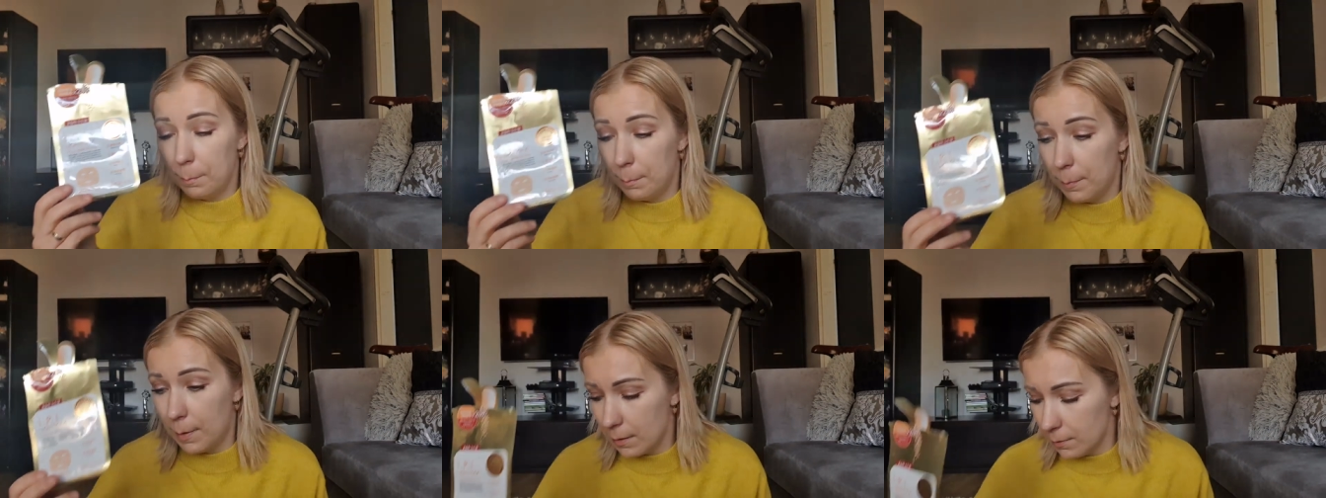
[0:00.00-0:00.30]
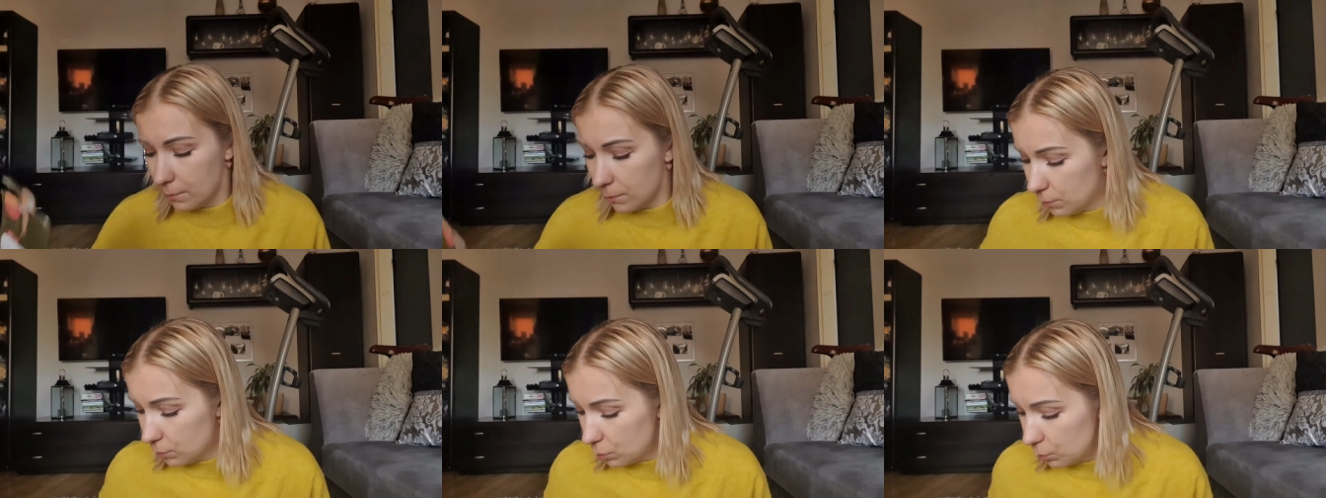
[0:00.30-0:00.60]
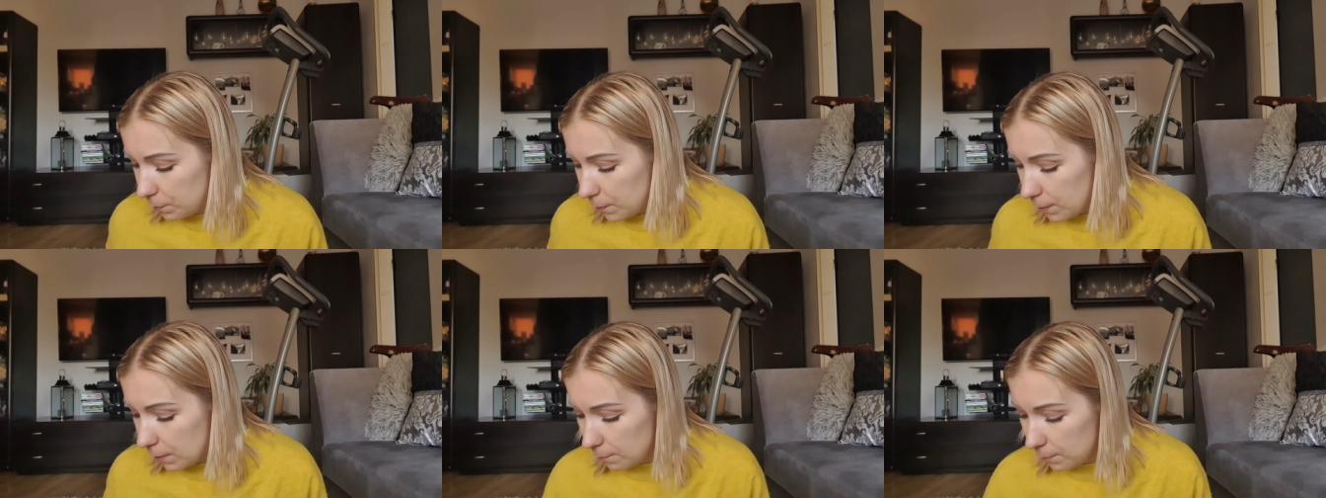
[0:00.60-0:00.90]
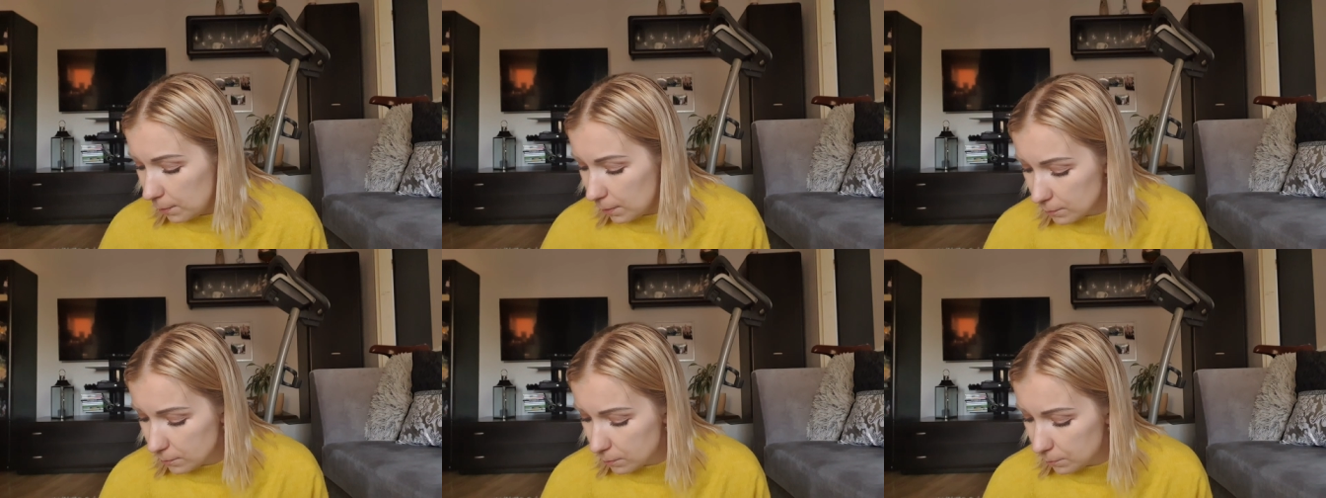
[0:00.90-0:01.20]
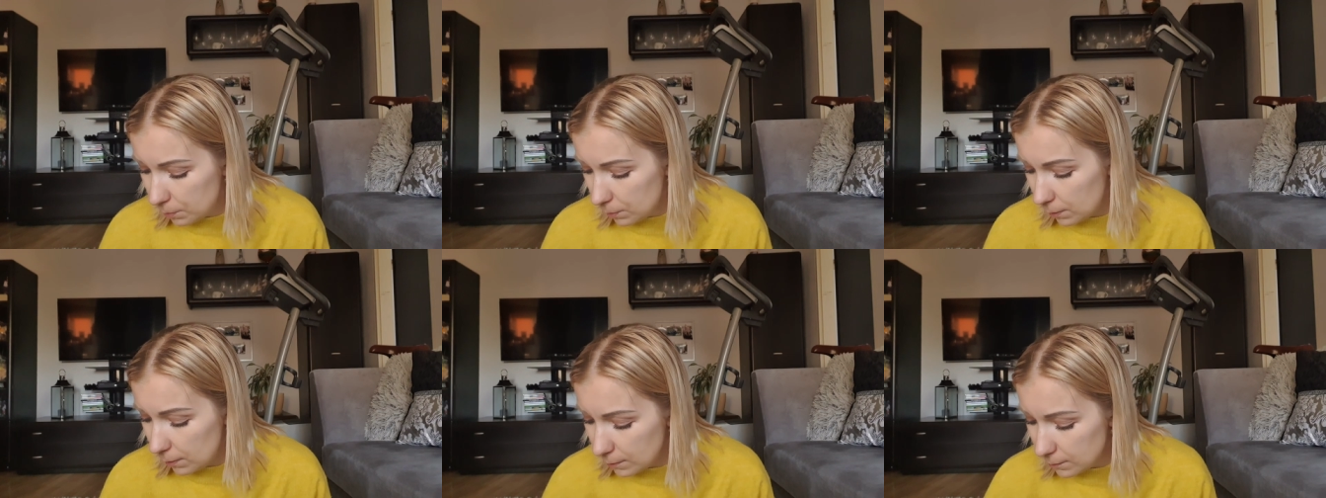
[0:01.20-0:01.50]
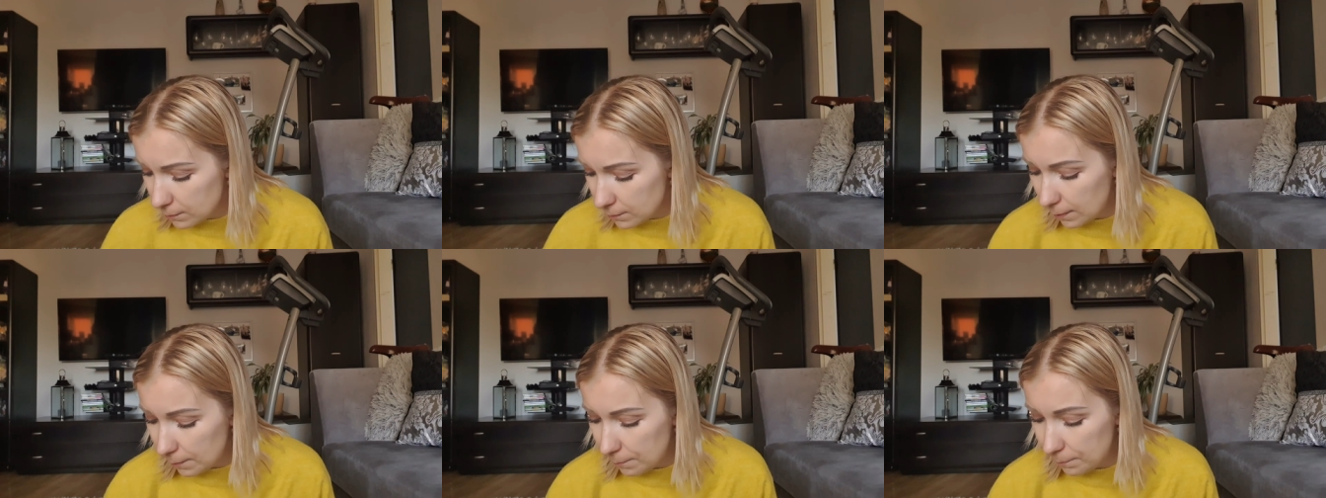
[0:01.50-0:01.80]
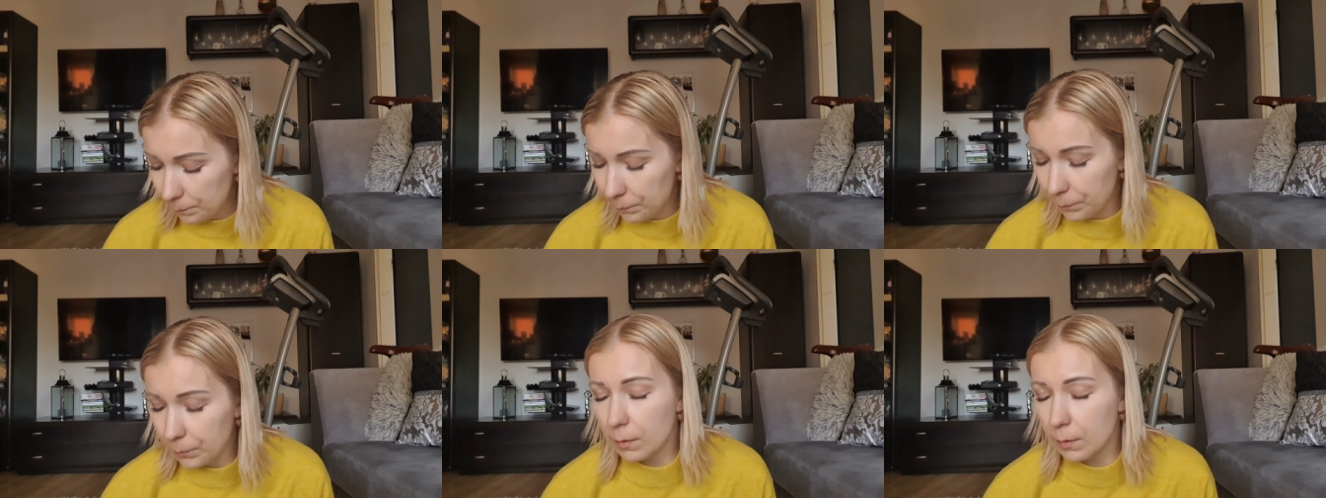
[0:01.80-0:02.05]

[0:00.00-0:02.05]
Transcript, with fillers: bardzo super, bardzo polecam.